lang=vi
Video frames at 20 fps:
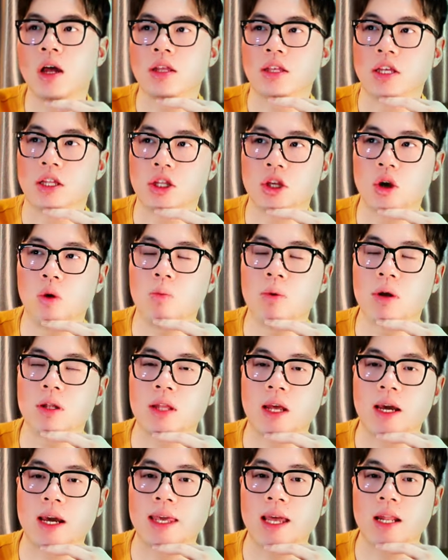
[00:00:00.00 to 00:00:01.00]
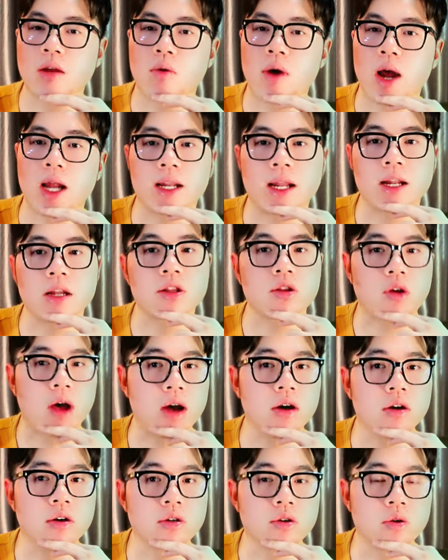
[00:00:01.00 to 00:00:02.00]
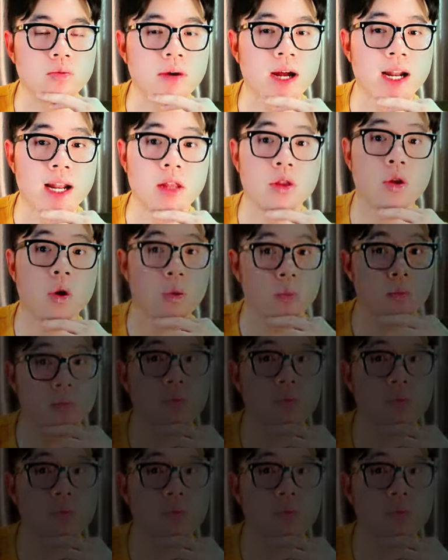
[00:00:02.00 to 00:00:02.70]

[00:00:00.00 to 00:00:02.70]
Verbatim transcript: Nhìn chung thì cái chai nước hoa này nó tỏa hương cũng khá là tốt.